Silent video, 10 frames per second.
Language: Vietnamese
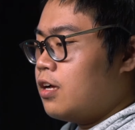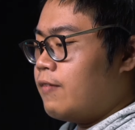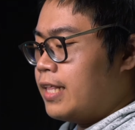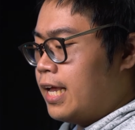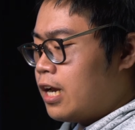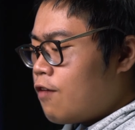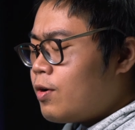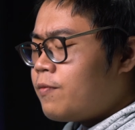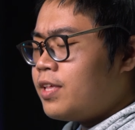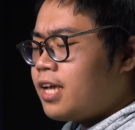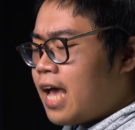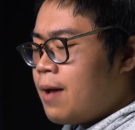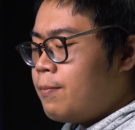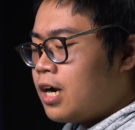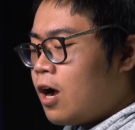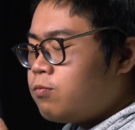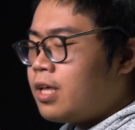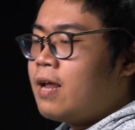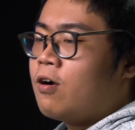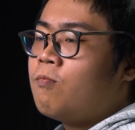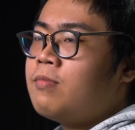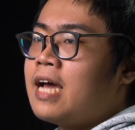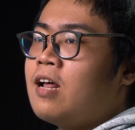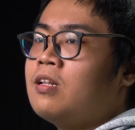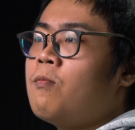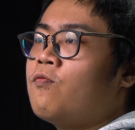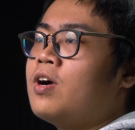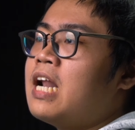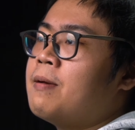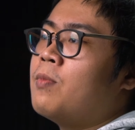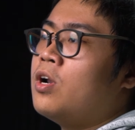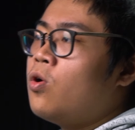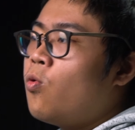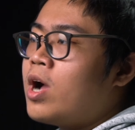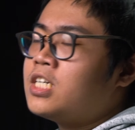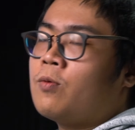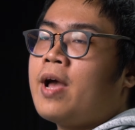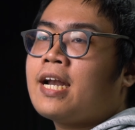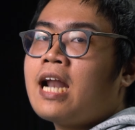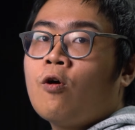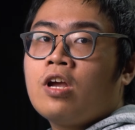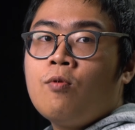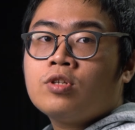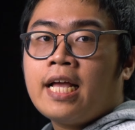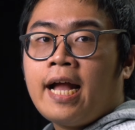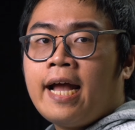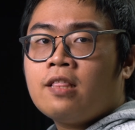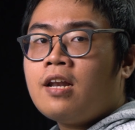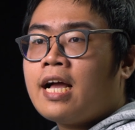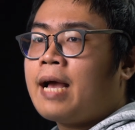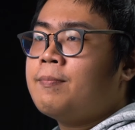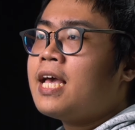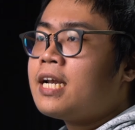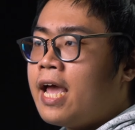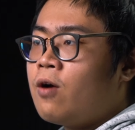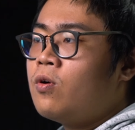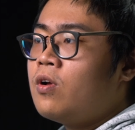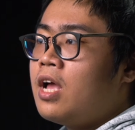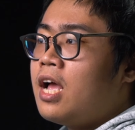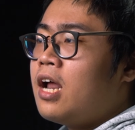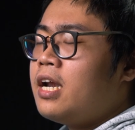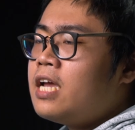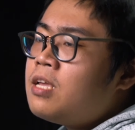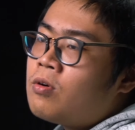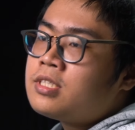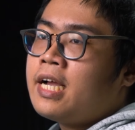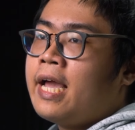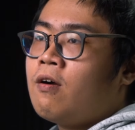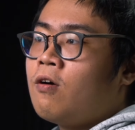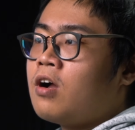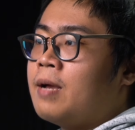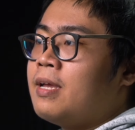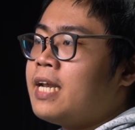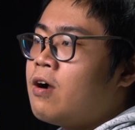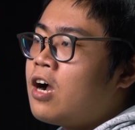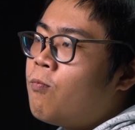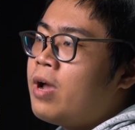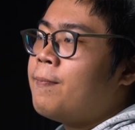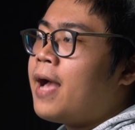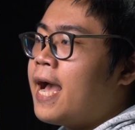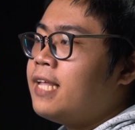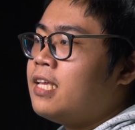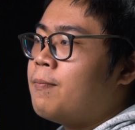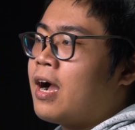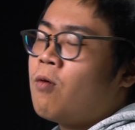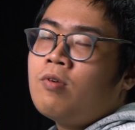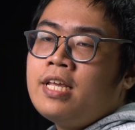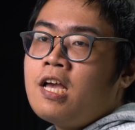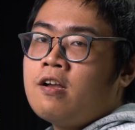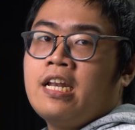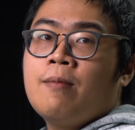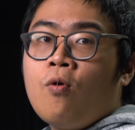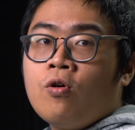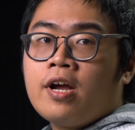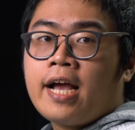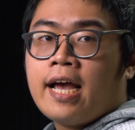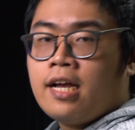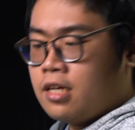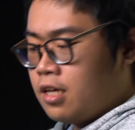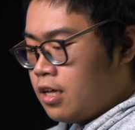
Vậy thì nói về thiết kế, mình không thể nào không đã động tới một vấn đề mà mình luôn quan trọng hàng đầu khi mua tai nghe, đó là cảm giác đeo. Nếu như con tai nghe có cảm giác đeo không êm ái thì bạn không có lý do gì để mua nó cả.